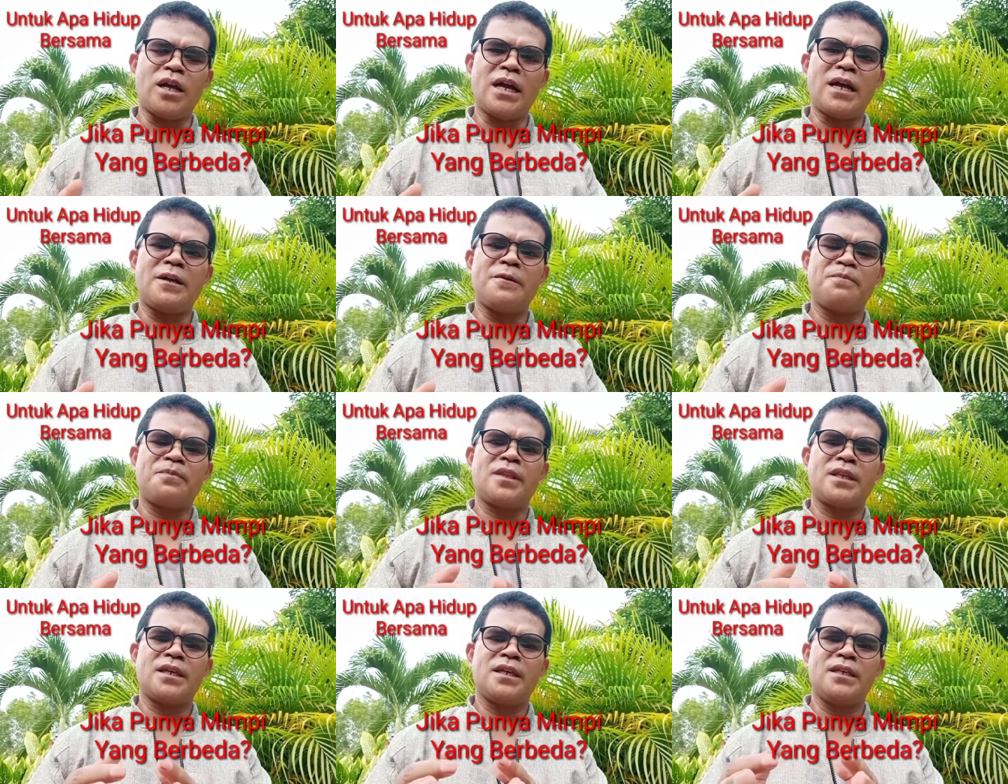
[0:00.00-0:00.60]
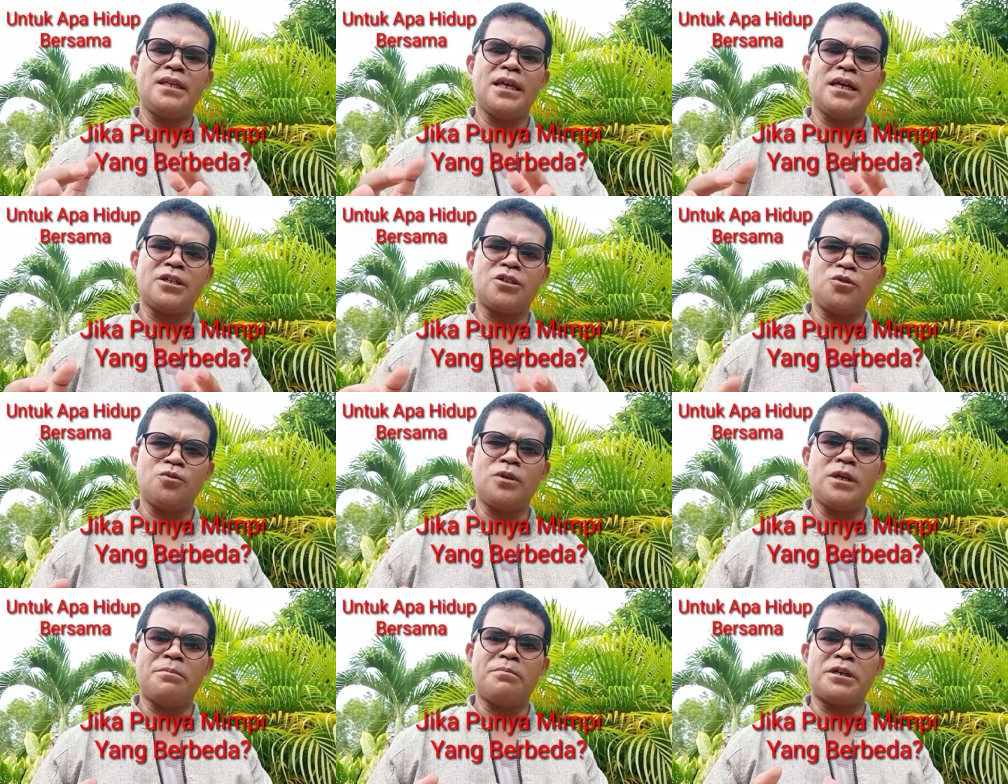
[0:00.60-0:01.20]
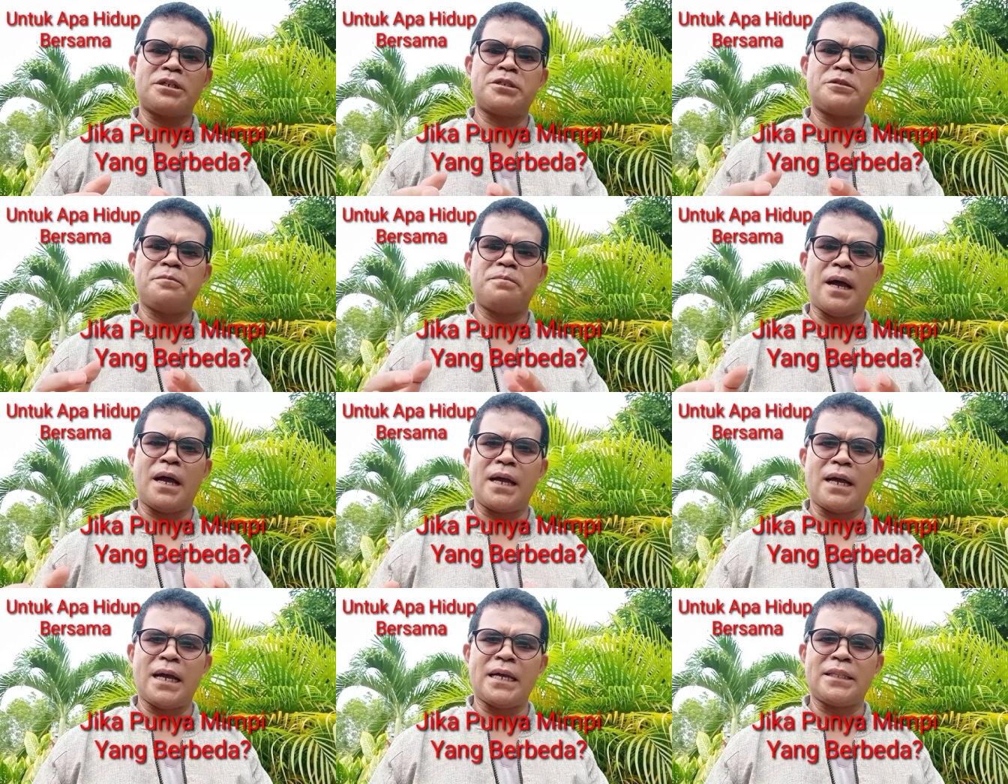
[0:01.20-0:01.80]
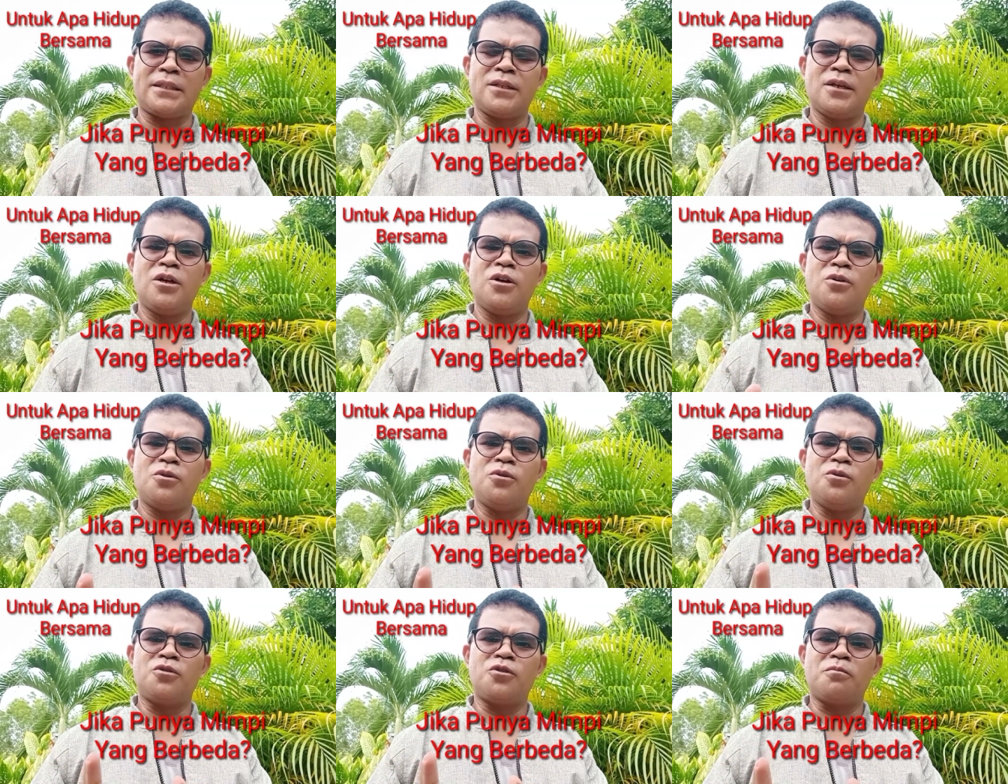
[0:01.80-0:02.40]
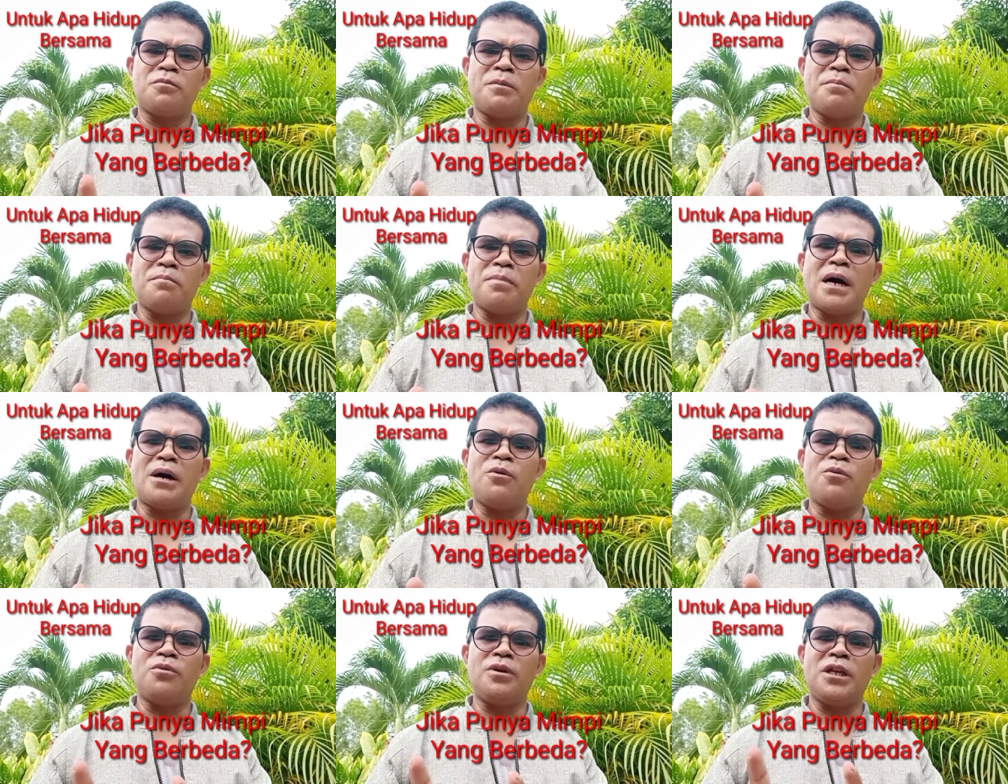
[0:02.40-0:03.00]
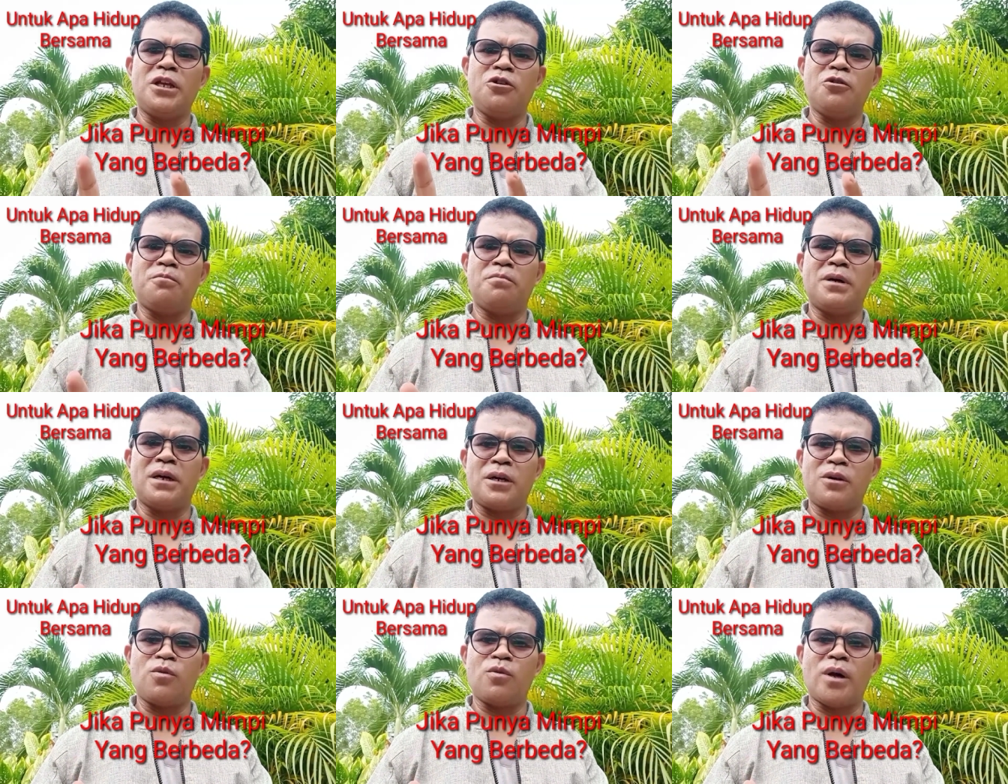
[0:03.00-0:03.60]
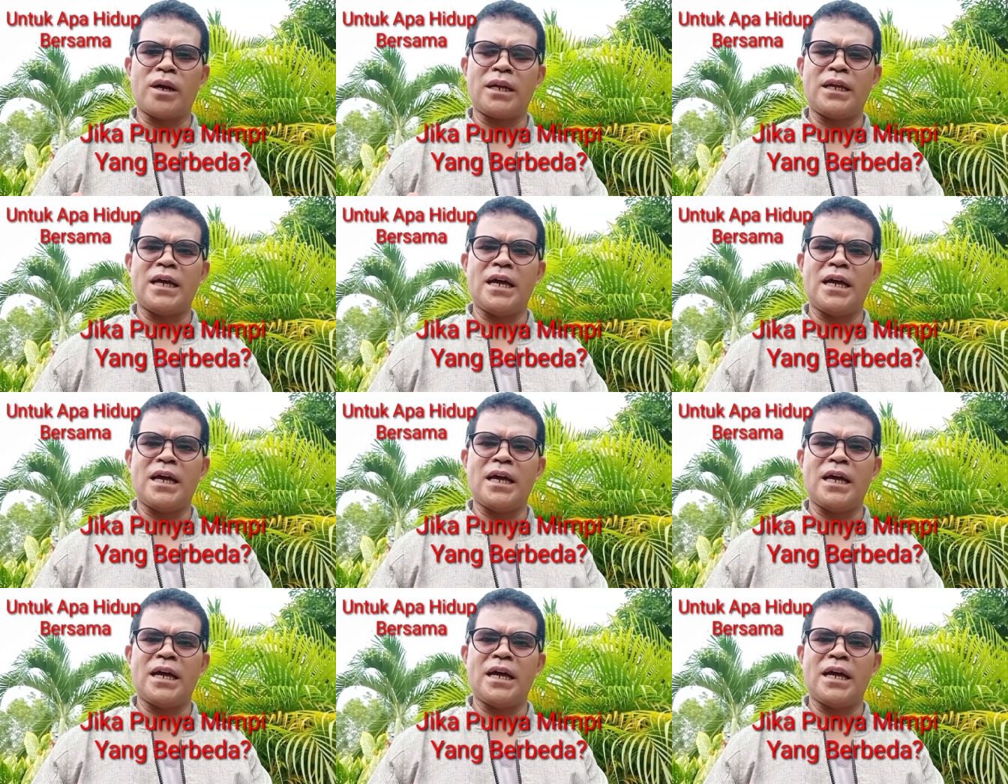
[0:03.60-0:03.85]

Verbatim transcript: yang sudah bersepakat untuk membangun hidup berkeluarga,